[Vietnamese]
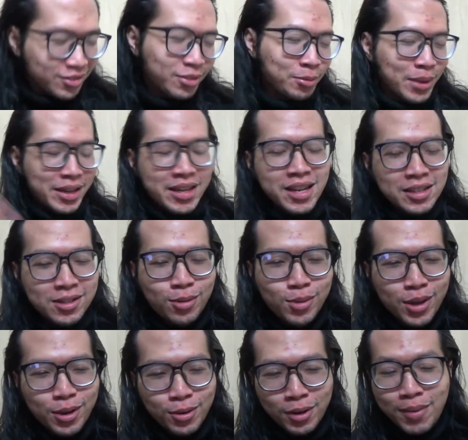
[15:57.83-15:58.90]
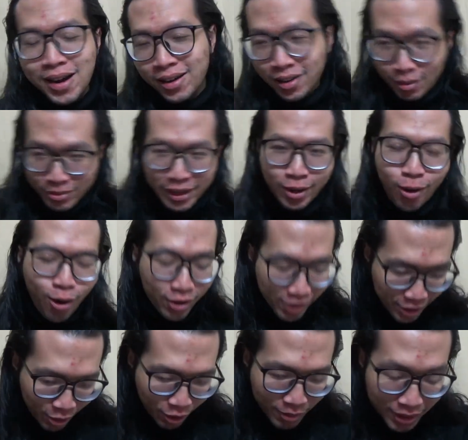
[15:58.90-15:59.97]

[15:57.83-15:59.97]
mình nghĩ là giống kiểu các bạn gặp trẻ con nhiều các